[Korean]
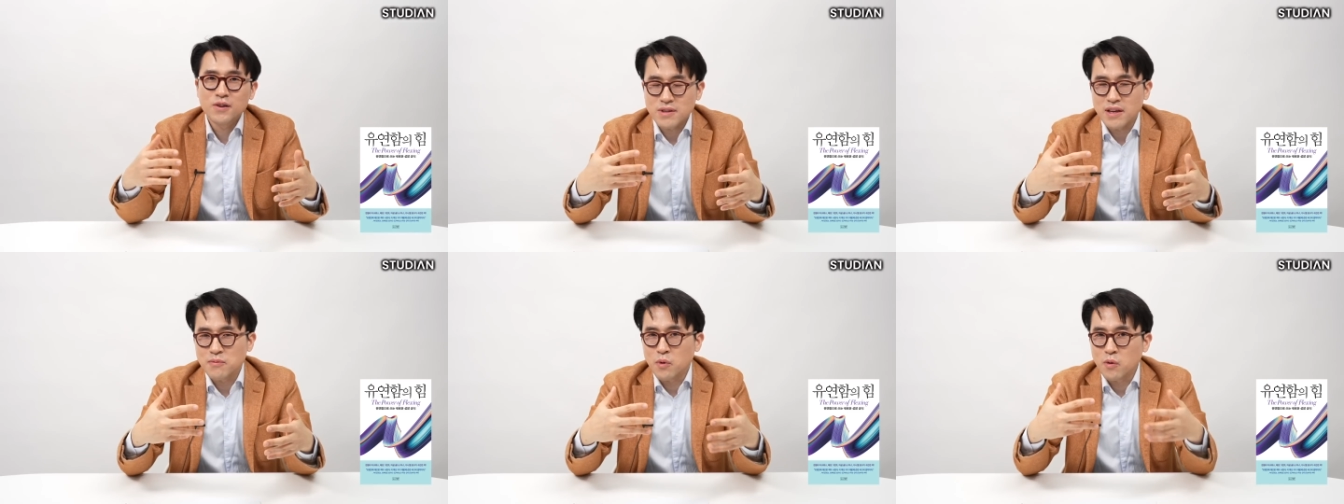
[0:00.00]

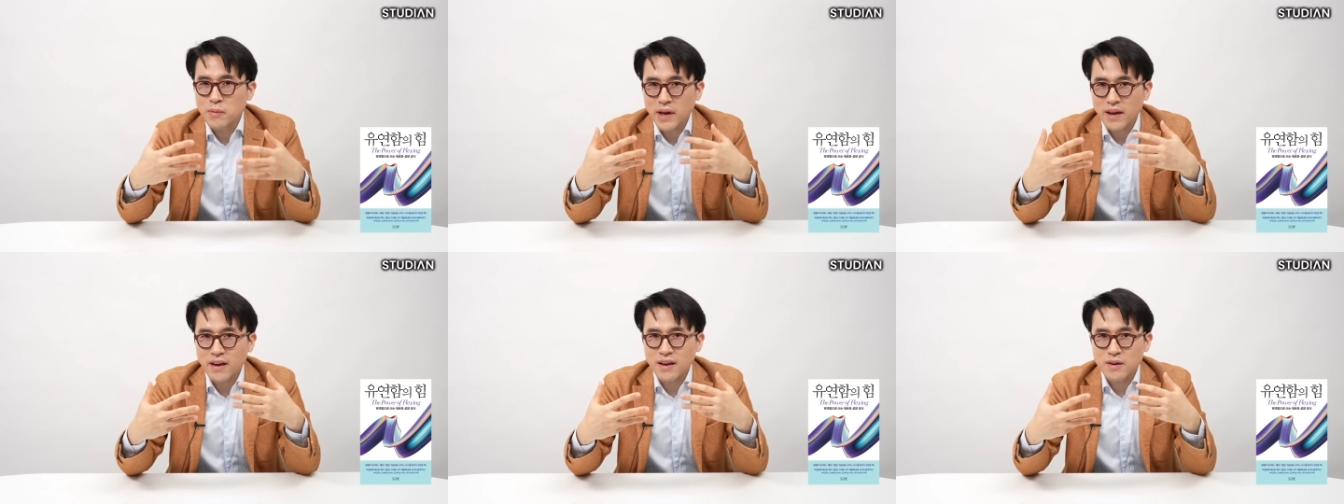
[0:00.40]
내
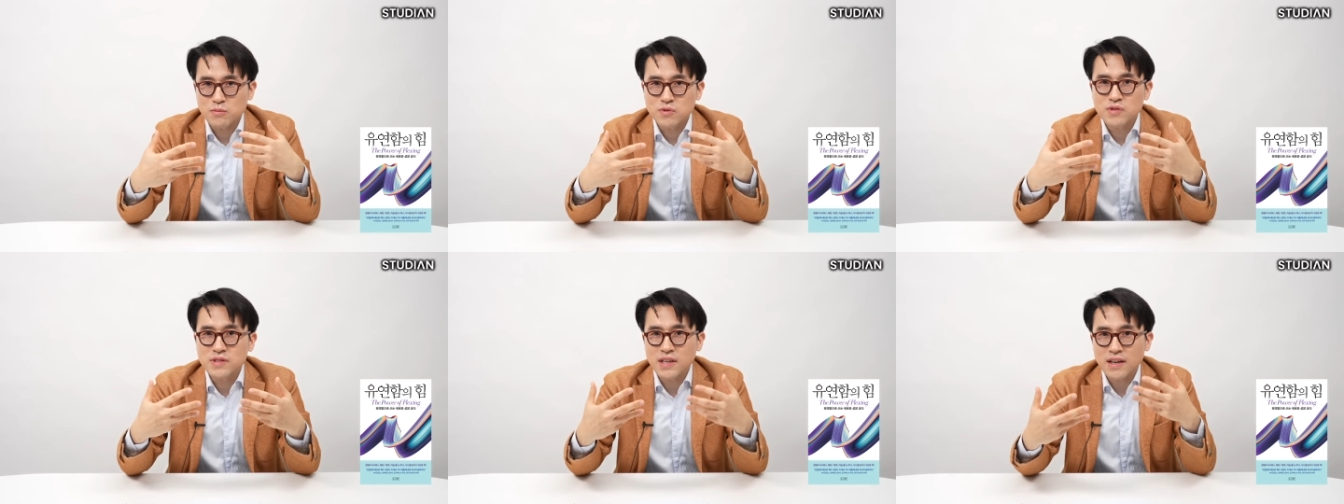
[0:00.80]
몸에
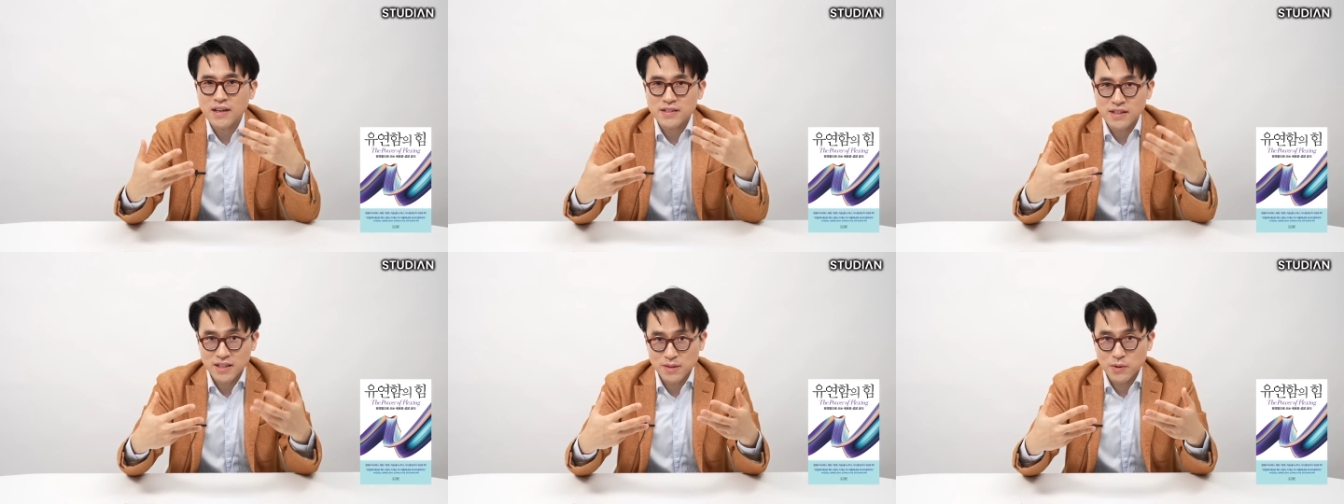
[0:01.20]

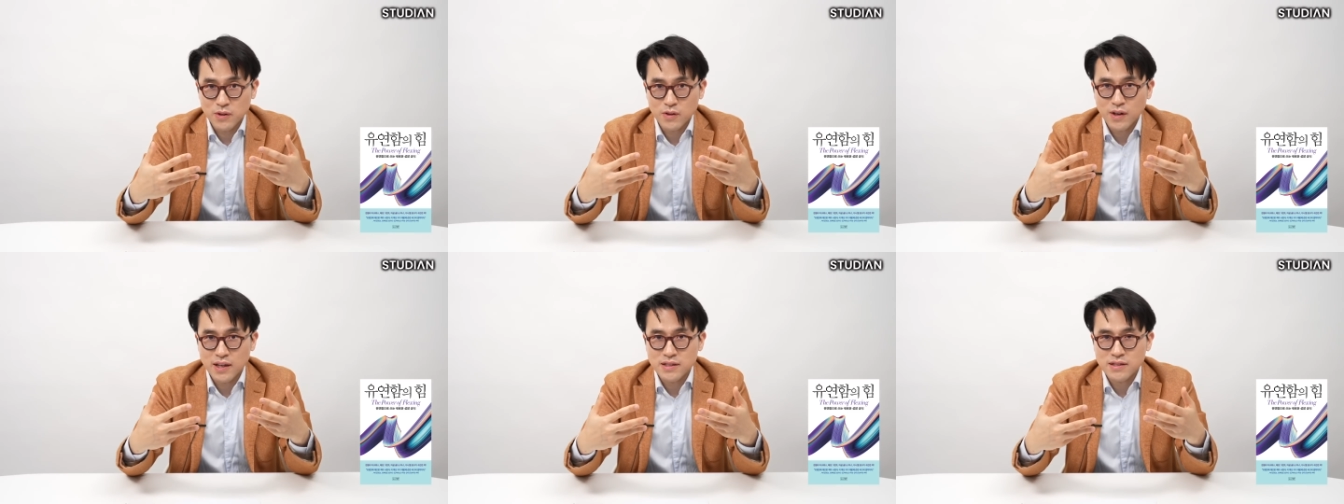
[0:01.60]
문제가 생기면
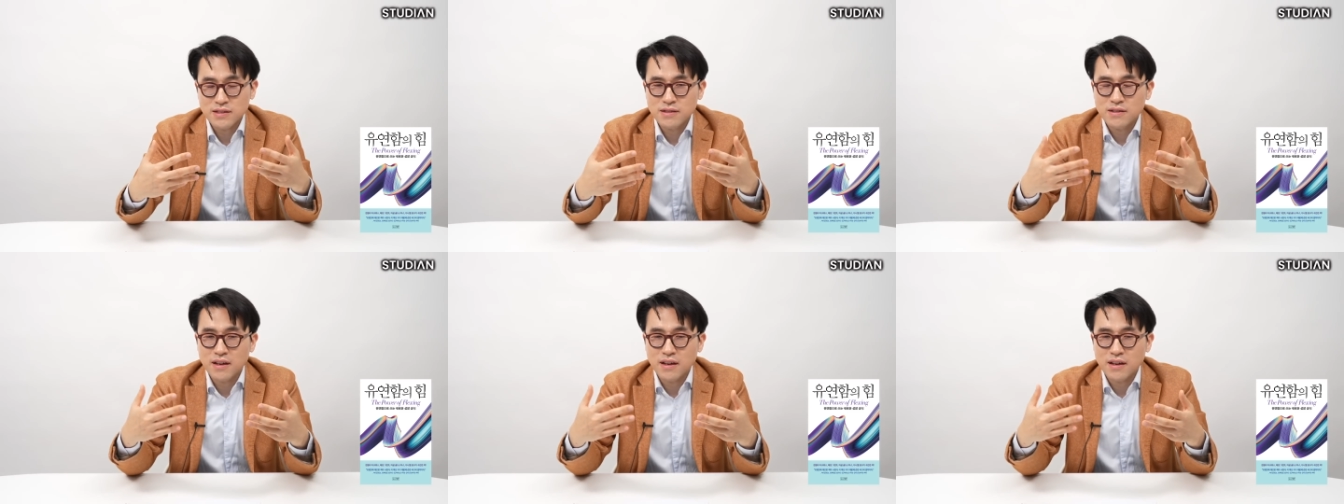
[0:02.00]
어떡하지?